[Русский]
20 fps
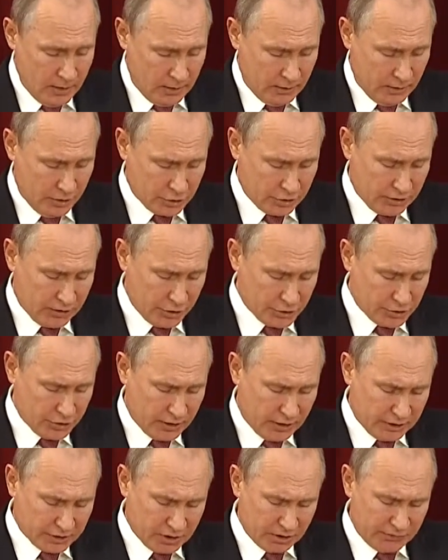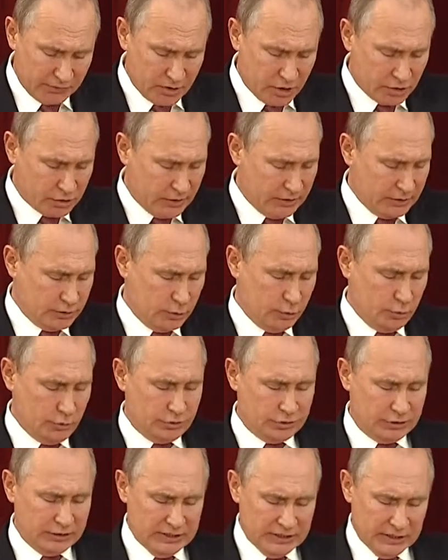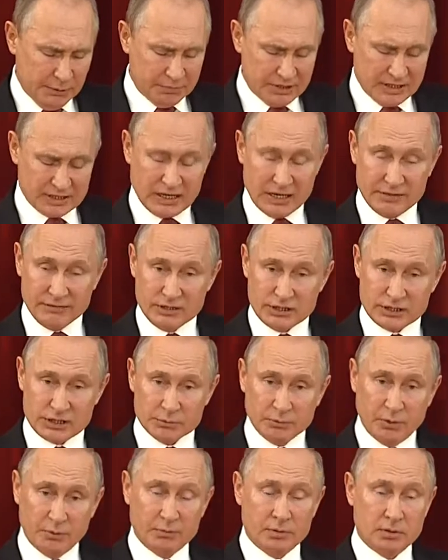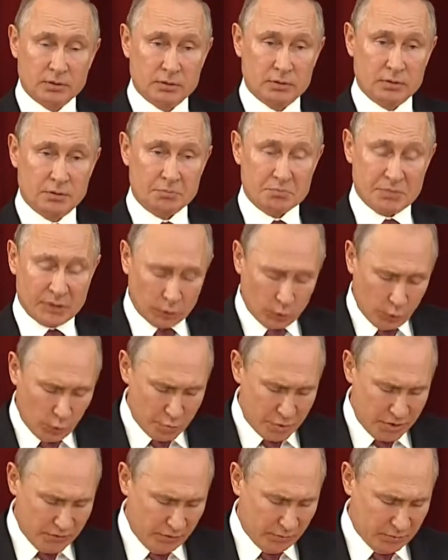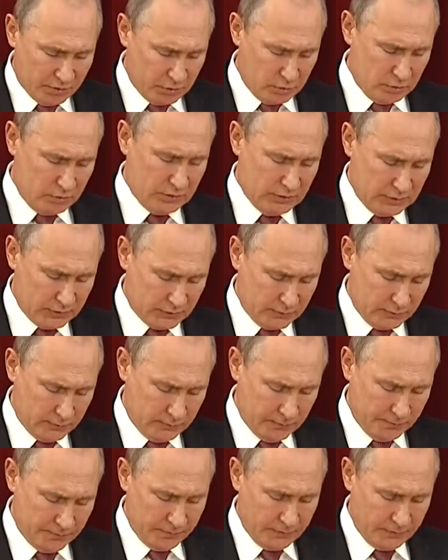Наши граждане хотят видеть Россию сильным, независимым, миролюбивым государством.